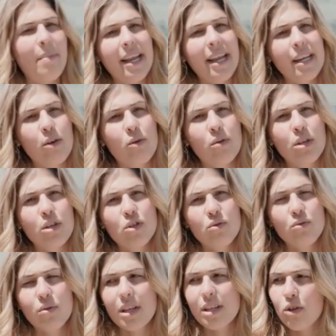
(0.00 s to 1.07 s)
bene con
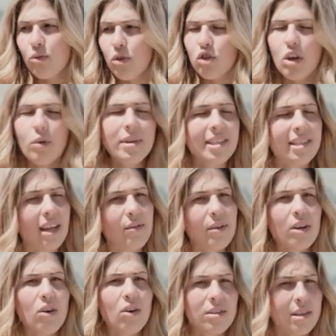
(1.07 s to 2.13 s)
nessuna di due. Cioè questa è
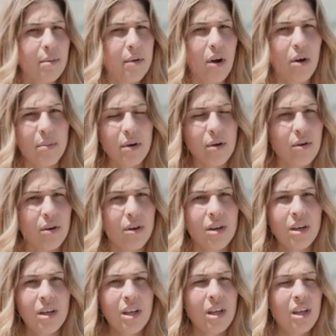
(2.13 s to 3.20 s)
una cosa proprio
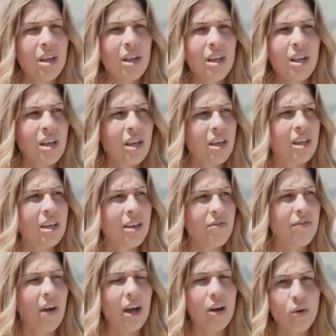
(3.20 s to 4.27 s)

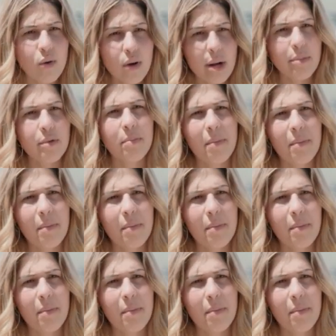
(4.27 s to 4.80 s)
che fa ancora più